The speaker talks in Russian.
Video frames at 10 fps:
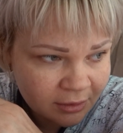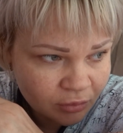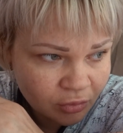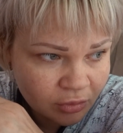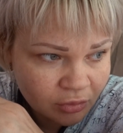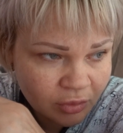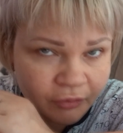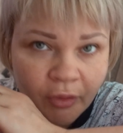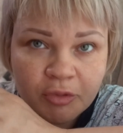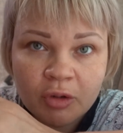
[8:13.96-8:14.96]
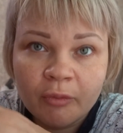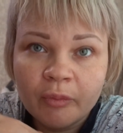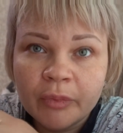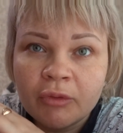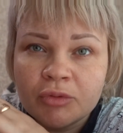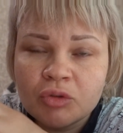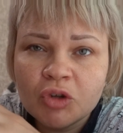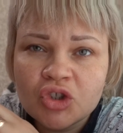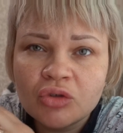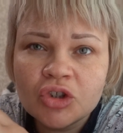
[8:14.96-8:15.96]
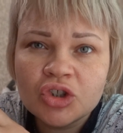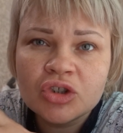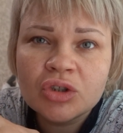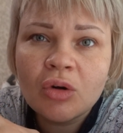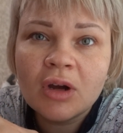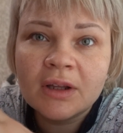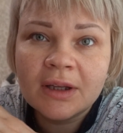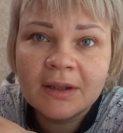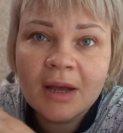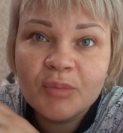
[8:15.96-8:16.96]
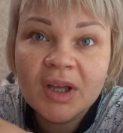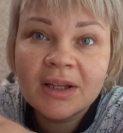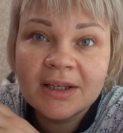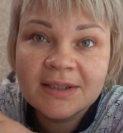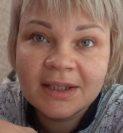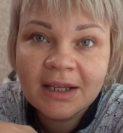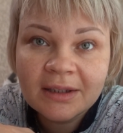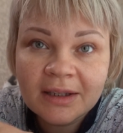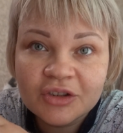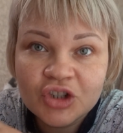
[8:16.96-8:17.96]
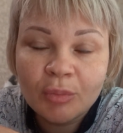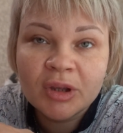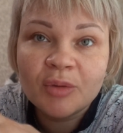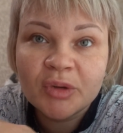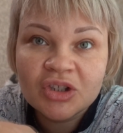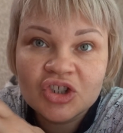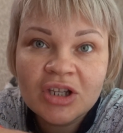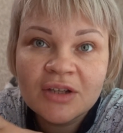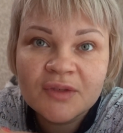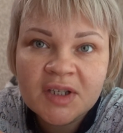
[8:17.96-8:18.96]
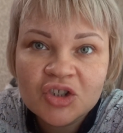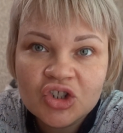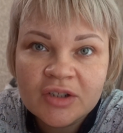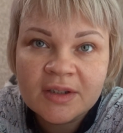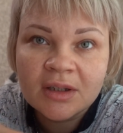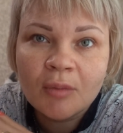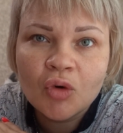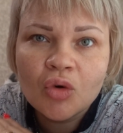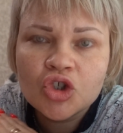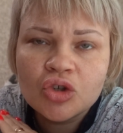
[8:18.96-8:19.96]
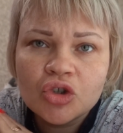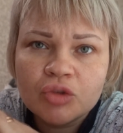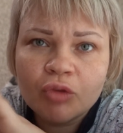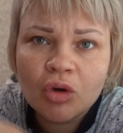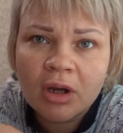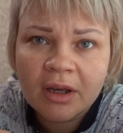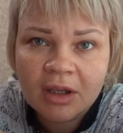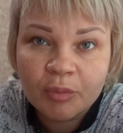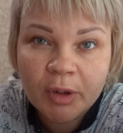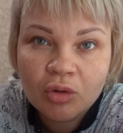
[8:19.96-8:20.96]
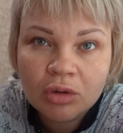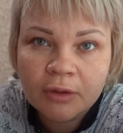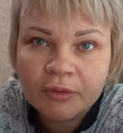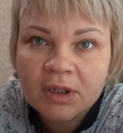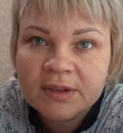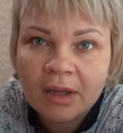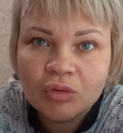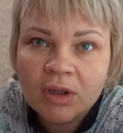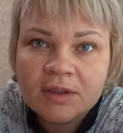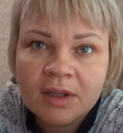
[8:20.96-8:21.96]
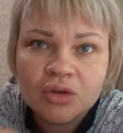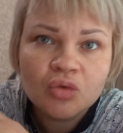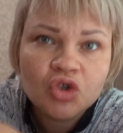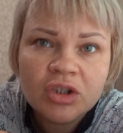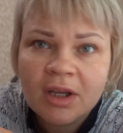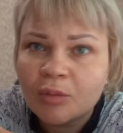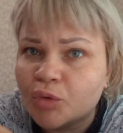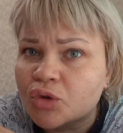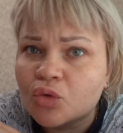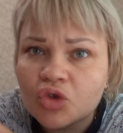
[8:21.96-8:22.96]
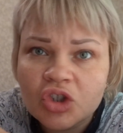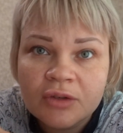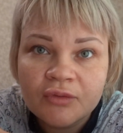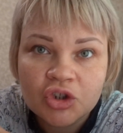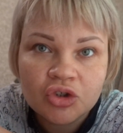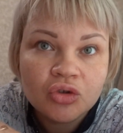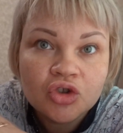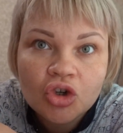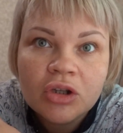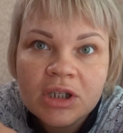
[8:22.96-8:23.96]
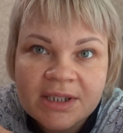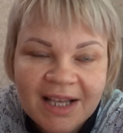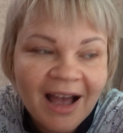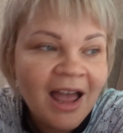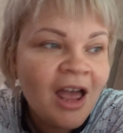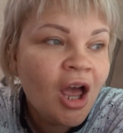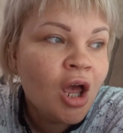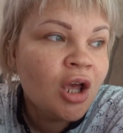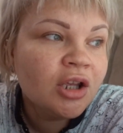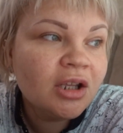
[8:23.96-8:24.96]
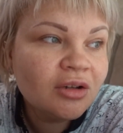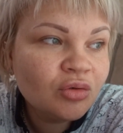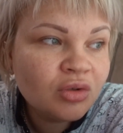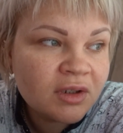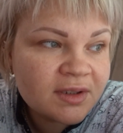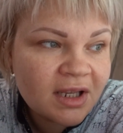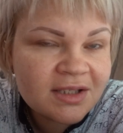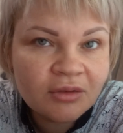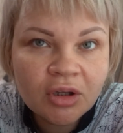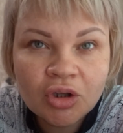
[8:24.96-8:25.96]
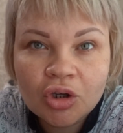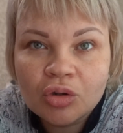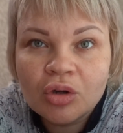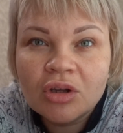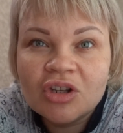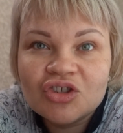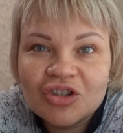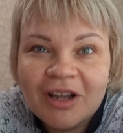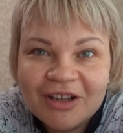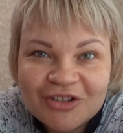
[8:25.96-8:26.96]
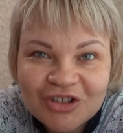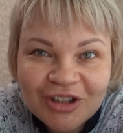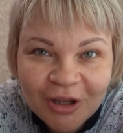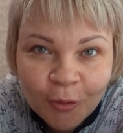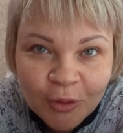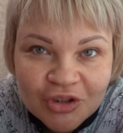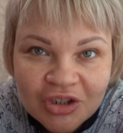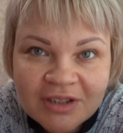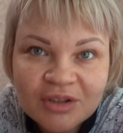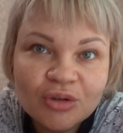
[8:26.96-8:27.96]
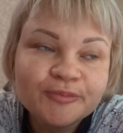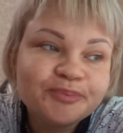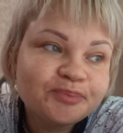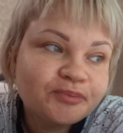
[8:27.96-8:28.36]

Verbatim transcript: ну, ну и в общем, в общем, очень-очень строгая тогда белая диета должна быть на протяжении всей жизни. Там очень-очень много каких продуктов нельзя. Ну, я не знаю, скушать арбуз, скушать вишню, ничего нельзя. И, ну, естественно, никто не желает жить такой жизнью.